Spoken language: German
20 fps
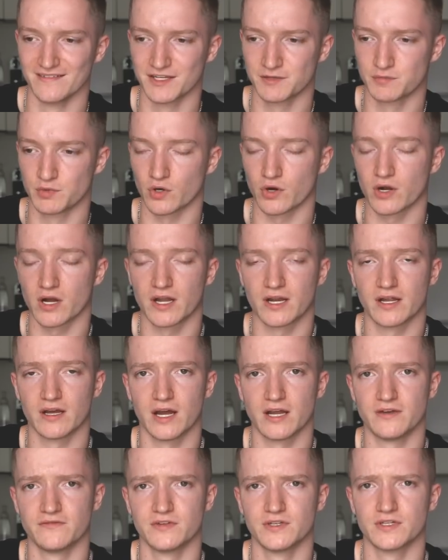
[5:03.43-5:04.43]
Ich bin auch gerade
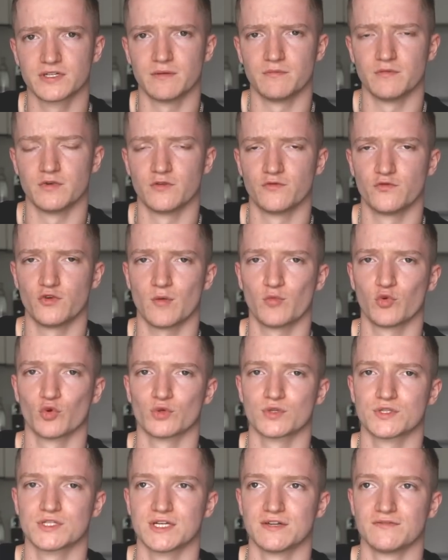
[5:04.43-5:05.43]
ein wenig am äh,
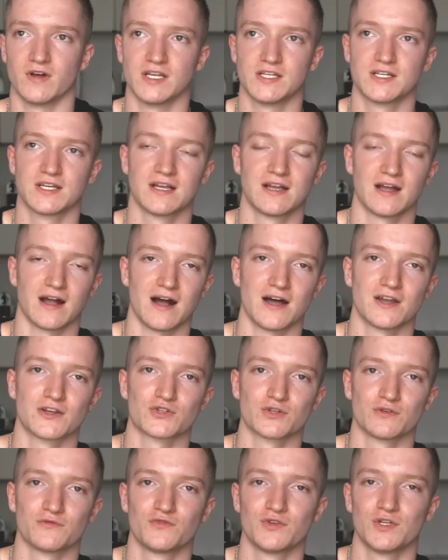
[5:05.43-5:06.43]
Vorproduzieren, weil ich gerade
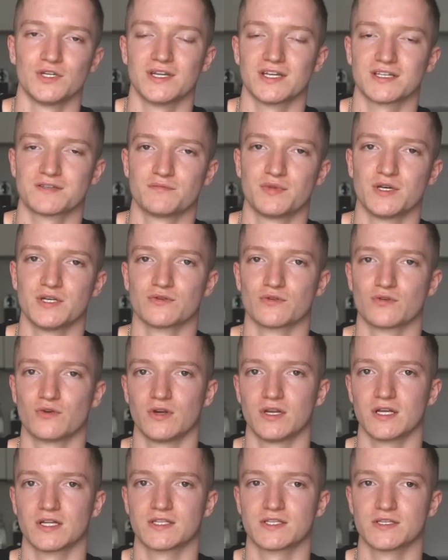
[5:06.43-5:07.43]
schon für die nächsten
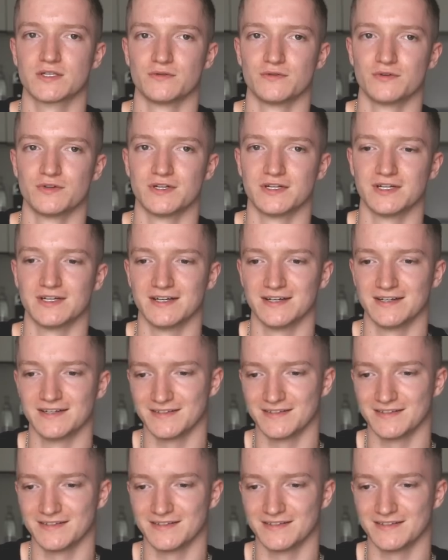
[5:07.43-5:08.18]
Peso-Kollektionen äh,